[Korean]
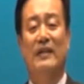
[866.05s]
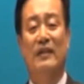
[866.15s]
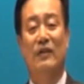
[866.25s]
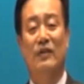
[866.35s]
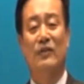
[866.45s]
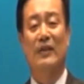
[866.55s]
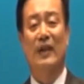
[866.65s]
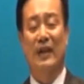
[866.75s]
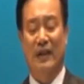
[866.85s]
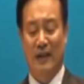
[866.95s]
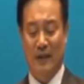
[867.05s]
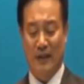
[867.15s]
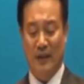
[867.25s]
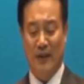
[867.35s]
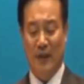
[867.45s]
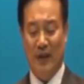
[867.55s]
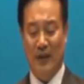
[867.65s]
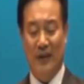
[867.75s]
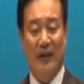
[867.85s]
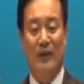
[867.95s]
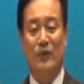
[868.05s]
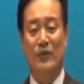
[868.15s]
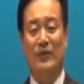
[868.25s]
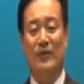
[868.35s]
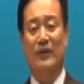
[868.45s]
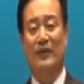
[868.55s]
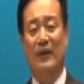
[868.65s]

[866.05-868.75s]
그런 순간에 선생님들이 그걸 가르쳐 주셨어요.